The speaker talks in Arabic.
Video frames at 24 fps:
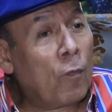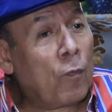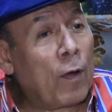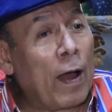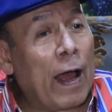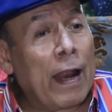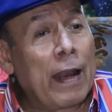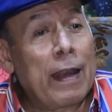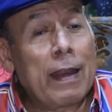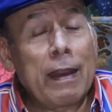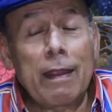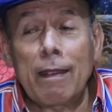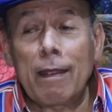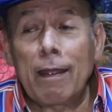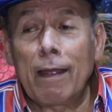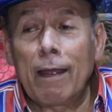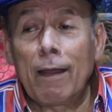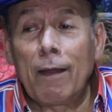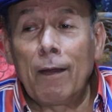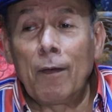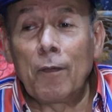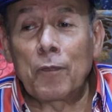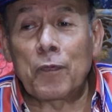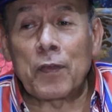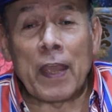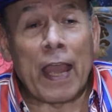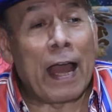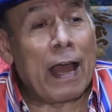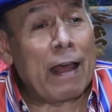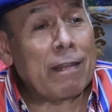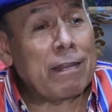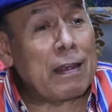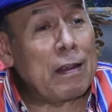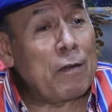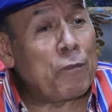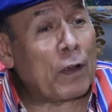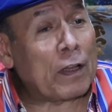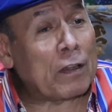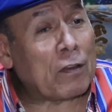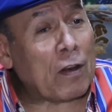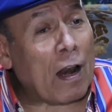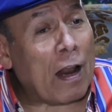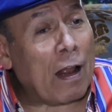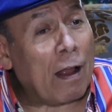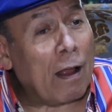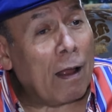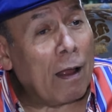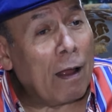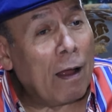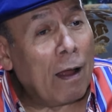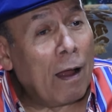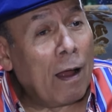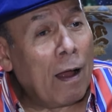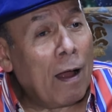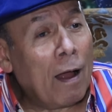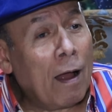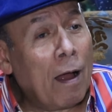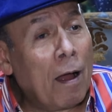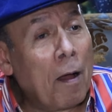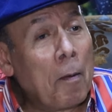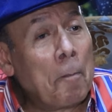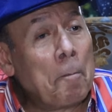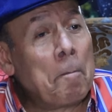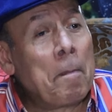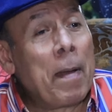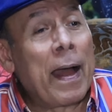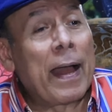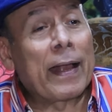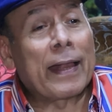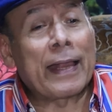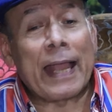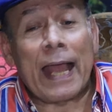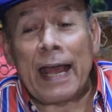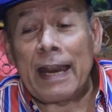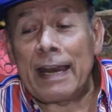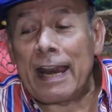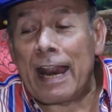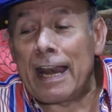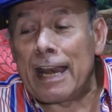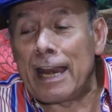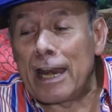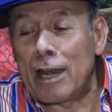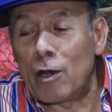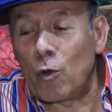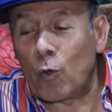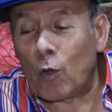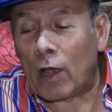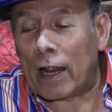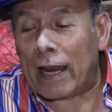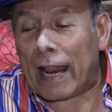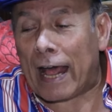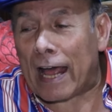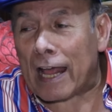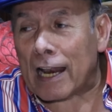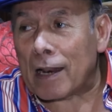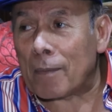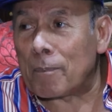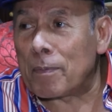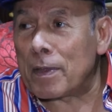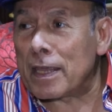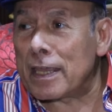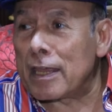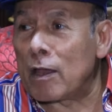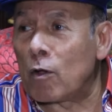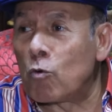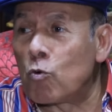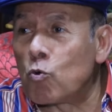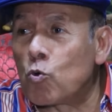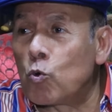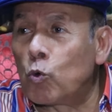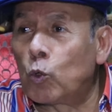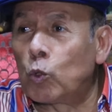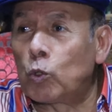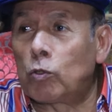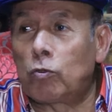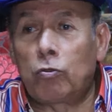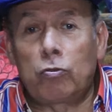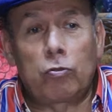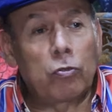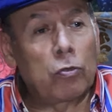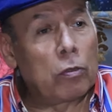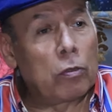فقال لي في هذه الفتره ما كان للغه العربيه وجود